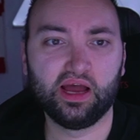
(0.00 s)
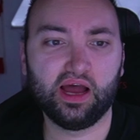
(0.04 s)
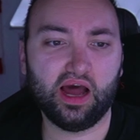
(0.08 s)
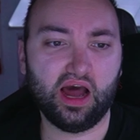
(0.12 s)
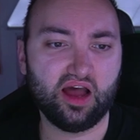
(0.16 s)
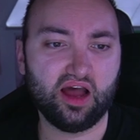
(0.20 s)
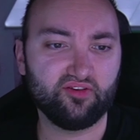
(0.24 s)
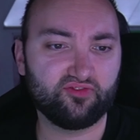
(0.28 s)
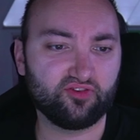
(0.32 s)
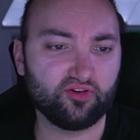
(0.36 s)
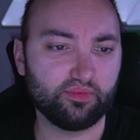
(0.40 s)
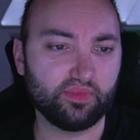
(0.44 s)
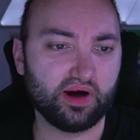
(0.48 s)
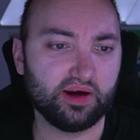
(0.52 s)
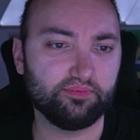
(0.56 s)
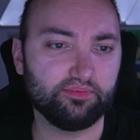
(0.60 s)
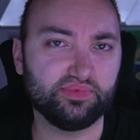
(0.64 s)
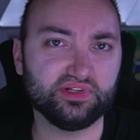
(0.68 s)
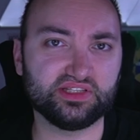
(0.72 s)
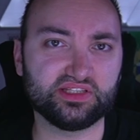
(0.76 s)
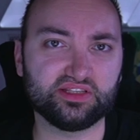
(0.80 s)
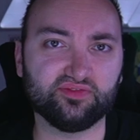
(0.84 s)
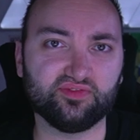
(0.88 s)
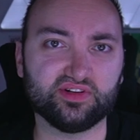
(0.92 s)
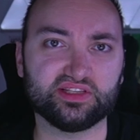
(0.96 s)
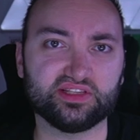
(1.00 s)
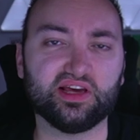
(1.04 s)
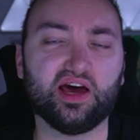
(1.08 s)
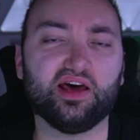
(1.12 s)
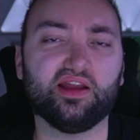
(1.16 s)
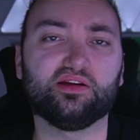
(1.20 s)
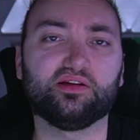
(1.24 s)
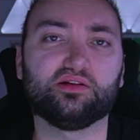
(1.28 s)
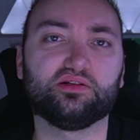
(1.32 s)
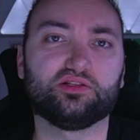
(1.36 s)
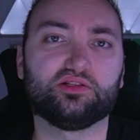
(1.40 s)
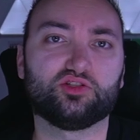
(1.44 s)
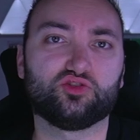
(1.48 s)
Einfach mal ein bisschen was
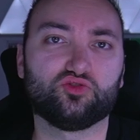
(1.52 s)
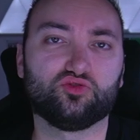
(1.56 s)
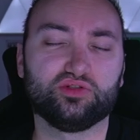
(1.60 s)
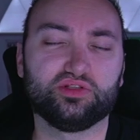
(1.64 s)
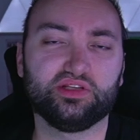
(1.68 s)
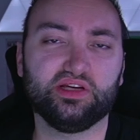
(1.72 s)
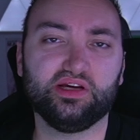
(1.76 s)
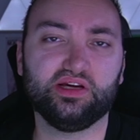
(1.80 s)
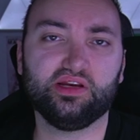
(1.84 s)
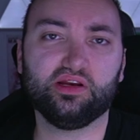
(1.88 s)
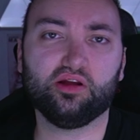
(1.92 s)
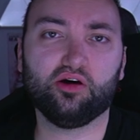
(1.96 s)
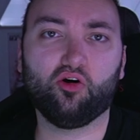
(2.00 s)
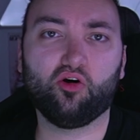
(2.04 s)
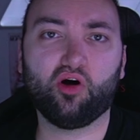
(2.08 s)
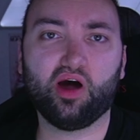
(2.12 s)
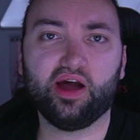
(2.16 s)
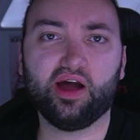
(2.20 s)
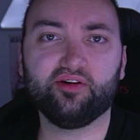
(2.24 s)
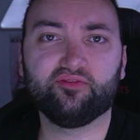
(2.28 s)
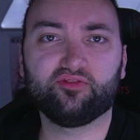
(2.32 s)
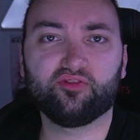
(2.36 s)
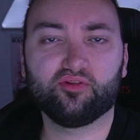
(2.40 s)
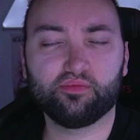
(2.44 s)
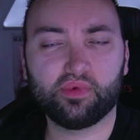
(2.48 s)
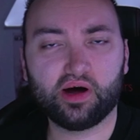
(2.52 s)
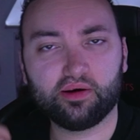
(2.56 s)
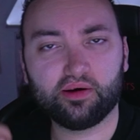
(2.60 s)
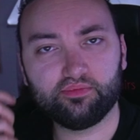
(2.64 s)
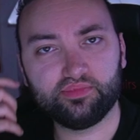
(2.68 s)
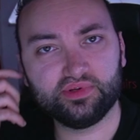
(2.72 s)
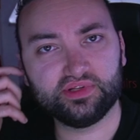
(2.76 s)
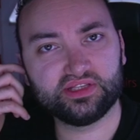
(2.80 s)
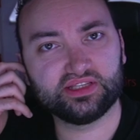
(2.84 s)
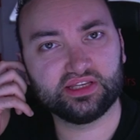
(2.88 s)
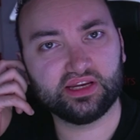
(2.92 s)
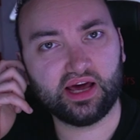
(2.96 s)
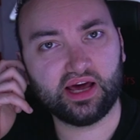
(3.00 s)
anderes zu sehen, auch einfach mal ein
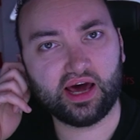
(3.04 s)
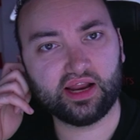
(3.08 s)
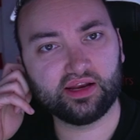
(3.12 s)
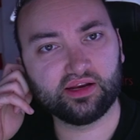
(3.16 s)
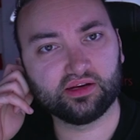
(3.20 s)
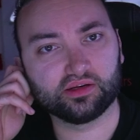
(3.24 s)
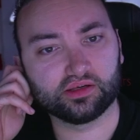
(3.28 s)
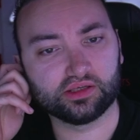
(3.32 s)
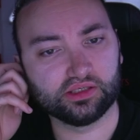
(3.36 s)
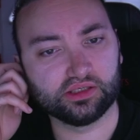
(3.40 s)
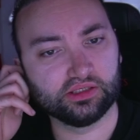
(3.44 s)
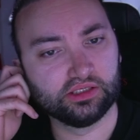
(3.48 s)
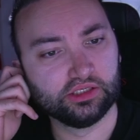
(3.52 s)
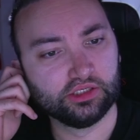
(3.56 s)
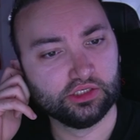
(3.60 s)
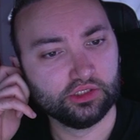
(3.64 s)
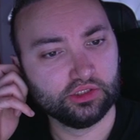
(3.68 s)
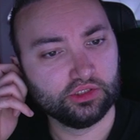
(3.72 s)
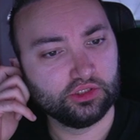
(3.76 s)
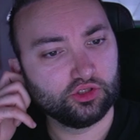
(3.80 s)
bisschen andere